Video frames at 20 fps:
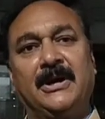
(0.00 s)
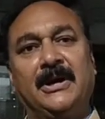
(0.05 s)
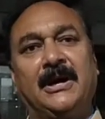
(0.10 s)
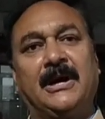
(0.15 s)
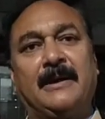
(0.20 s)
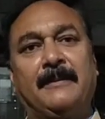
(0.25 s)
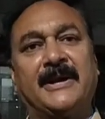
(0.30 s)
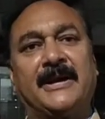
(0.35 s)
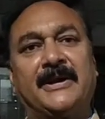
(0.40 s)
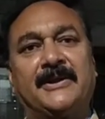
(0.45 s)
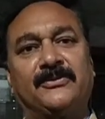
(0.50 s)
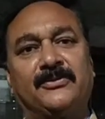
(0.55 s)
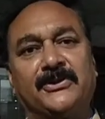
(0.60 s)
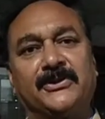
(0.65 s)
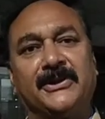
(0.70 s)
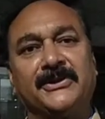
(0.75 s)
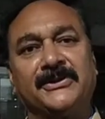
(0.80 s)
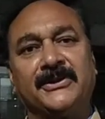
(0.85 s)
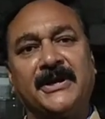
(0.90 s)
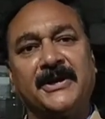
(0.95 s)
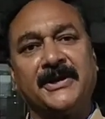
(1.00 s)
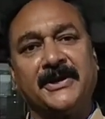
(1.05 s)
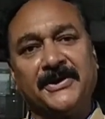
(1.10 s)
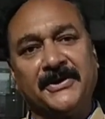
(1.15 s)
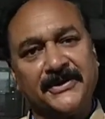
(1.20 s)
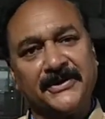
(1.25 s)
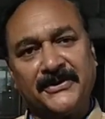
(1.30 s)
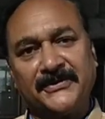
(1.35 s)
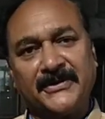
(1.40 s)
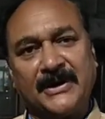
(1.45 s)
हमारा स्वतंत्रता के
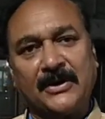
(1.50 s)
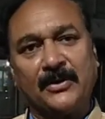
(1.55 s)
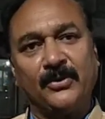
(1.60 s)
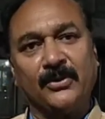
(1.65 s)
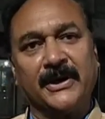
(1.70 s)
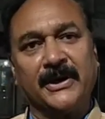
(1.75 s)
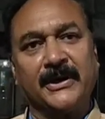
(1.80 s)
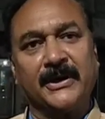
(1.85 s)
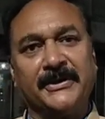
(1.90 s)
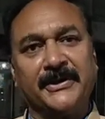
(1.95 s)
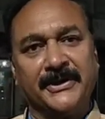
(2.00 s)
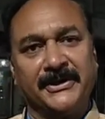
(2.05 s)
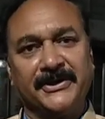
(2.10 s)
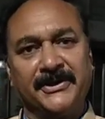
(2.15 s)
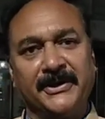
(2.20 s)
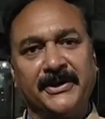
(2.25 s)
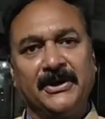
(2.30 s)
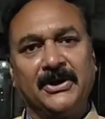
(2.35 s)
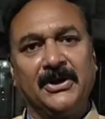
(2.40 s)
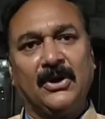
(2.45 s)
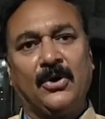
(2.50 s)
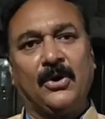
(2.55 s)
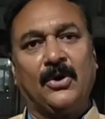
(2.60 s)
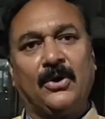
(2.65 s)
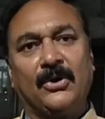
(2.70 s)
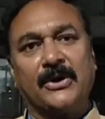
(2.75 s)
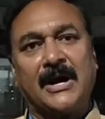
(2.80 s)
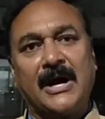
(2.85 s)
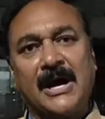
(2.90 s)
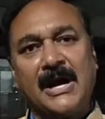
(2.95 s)
कितने साल हो गए देखिए
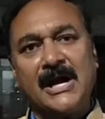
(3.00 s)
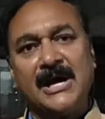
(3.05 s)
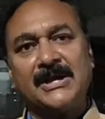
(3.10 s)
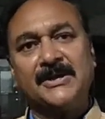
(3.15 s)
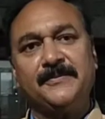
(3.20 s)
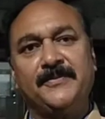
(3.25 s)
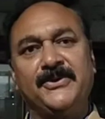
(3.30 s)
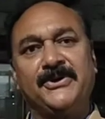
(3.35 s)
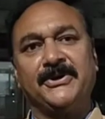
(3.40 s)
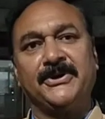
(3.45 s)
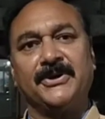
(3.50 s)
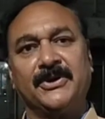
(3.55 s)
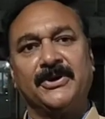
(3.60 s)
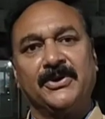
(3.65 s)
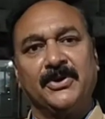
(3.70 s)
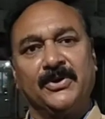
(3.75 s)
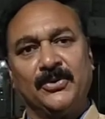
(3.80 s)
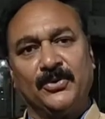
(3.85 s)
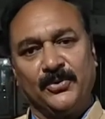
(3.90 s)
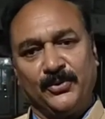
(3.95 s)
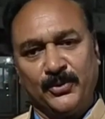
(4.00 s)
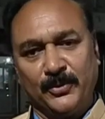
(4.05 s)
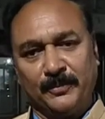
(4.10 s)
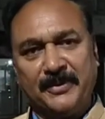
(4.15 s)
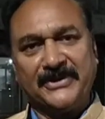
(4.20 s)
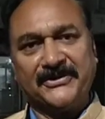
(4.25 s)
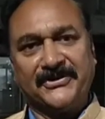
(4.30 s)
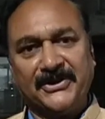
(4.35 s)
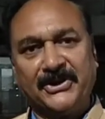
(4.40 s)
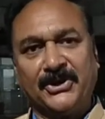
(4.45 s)
और आज भी जो
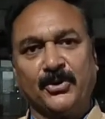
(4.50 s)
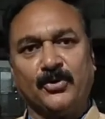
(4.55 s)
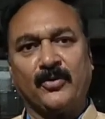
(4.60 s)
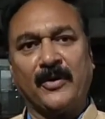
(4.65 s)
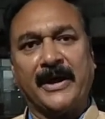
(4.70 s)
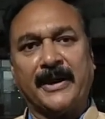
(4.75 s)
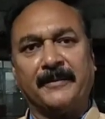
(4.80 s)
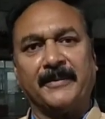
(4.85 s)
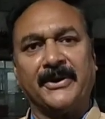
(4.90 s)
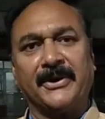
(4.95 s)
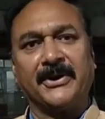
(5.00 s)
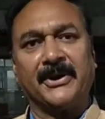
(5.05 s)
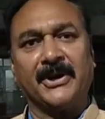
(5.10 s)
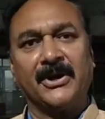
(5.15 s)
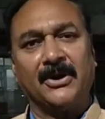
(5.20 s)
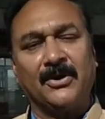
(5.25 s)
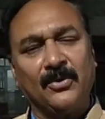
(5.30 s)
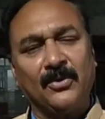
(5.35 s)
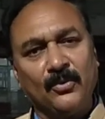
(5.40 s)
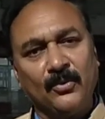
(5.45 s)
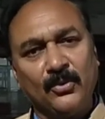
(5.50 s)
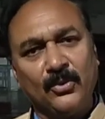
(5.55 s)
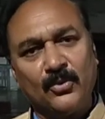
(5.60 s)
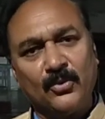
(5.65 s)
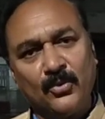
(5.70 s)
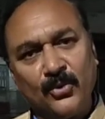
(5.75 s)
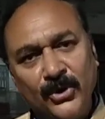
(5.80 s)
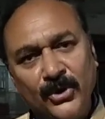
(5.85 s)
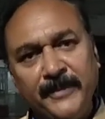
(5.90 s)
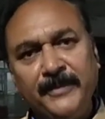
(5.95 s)
बेसिक रिक्वायरमेंट है वो
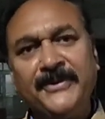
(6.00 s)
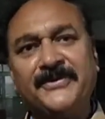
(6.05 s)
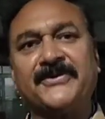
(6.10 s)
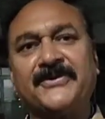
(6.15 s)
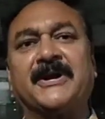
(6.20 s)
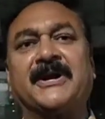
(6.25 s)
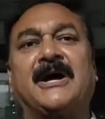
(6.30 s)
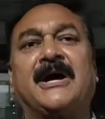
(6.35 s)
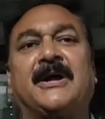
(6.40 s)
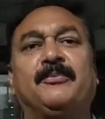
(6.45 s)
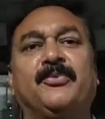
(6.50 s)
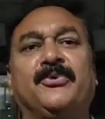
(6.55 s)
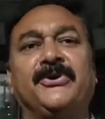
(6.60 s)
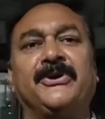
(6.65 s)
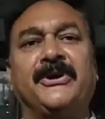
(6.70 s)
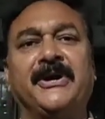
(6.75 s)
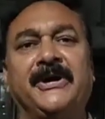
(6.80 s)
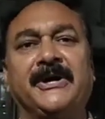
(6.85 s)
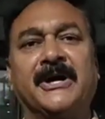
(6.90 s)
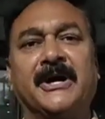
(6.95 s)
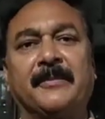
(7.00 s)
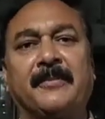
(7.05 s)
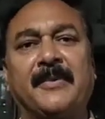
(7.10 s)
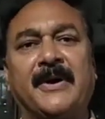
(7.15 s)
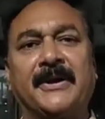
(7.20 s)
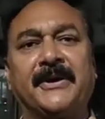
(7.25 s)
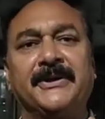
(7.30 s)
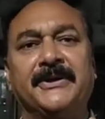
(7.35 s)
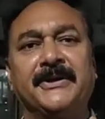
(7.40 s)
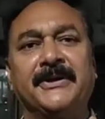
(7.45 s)
कोई भी सरकार पूरी नहीं कर पा
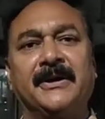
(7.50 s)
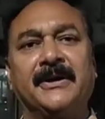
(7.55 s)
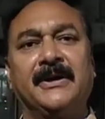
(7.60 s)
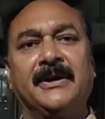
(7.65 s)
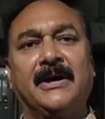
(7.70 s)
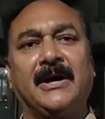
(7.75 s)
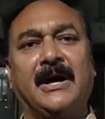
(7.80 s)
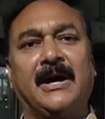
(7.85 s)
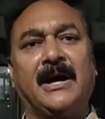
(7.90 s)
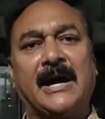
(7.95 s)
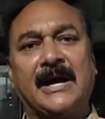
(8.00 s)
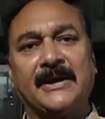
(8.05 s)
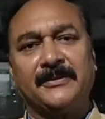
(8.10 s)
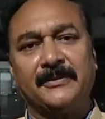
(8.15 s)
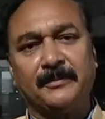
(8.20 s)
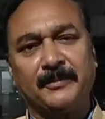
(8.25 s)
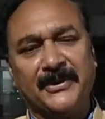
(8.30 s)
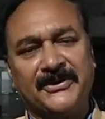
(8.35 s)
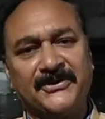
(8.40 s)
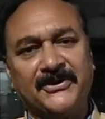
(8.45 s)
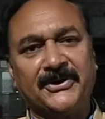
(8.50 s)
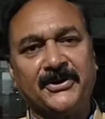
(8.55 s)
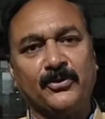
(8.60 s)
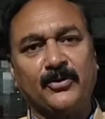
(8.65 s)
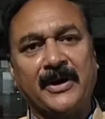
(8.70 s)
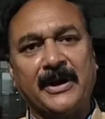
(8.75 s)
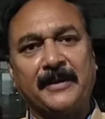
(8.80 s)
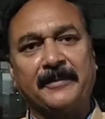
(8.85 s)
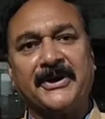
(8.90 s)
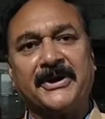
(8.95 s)
रही है आज बेसिक
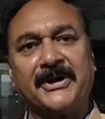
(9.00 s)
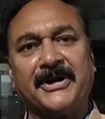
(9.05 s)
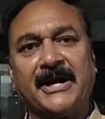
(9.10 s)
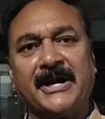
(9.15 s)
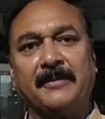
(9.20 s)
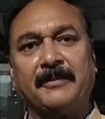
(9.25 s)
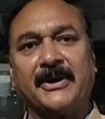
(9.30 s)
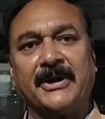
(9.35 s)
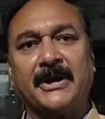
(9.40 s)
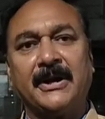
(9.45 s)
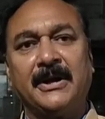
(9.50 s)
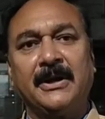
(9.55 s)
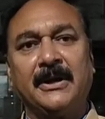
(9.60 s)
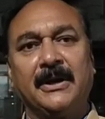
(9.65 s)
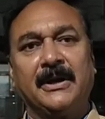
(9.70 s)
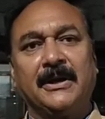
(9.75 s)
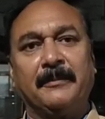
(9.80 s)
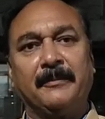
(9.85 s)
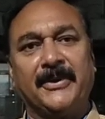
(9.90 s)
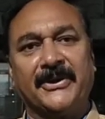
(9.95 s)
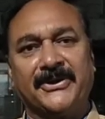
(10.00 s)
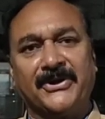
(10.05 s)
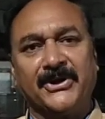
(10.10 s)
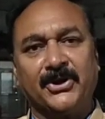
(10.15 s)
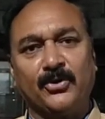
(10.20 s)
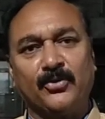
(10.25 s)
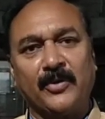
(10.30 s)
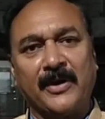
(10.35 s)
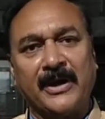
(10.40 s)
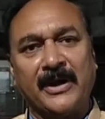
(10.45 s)
रिक्वायरमेंट क्या है हमारा बेसिक
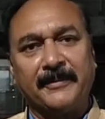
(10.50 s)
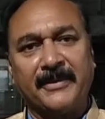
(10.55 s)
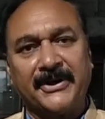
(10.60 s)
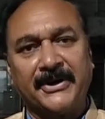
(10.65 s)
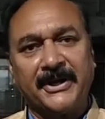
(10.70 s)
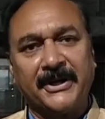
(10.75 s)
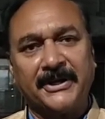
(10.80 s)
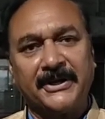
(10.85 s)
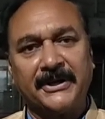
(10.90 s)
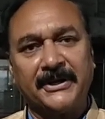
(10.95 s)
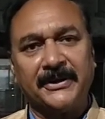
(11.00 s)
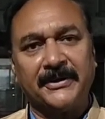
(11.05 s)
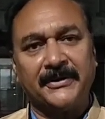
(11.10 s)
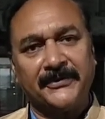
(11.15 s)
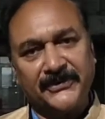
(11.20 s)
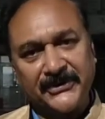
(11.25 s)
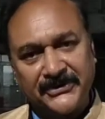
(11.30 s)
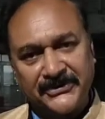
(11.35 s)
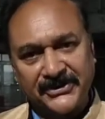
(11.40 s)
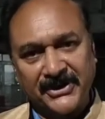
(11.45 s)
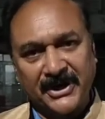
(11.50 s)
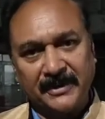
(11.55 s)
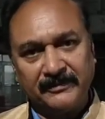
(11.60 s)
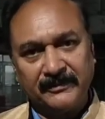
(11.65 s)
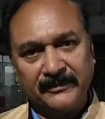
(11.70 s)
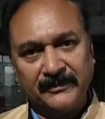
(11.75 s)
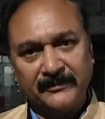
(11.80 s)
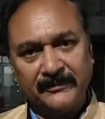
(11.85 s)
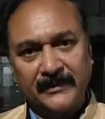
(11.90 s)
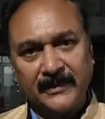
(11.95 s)
रिक्वायरमेंट है कि शिक्षा
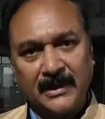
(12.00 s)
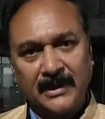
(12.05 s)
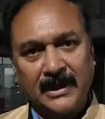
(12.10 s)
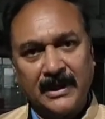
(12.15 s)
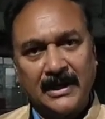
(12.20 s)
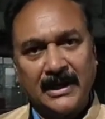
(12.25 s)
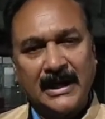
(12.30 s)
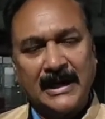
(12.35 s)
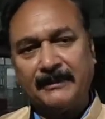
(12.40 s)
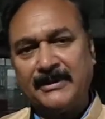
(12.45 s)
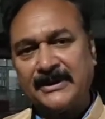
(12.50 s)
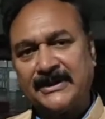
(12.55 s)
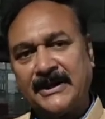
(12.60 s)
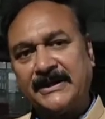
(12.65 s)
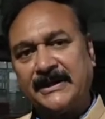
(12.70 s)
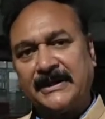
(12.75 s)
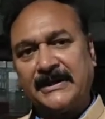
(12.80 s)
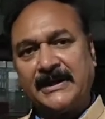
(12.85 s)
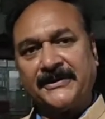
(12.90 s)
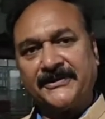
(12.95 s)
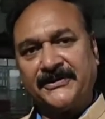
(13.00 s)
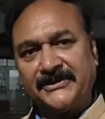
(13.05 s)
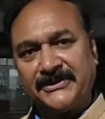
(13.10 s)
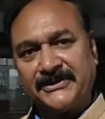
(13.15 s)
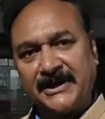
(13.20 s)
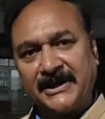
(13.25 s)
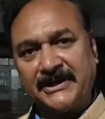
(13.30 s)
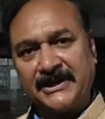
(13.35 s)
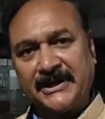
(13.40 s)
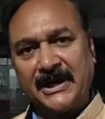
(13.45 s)
आप बताइए यहाँ
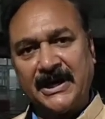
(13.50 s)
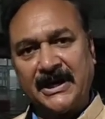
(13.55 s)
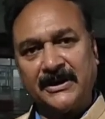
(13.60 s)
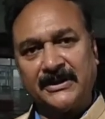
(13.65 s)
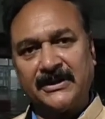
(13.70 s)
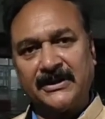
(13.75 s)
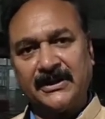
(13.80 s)
शिक्षा की क्या हालत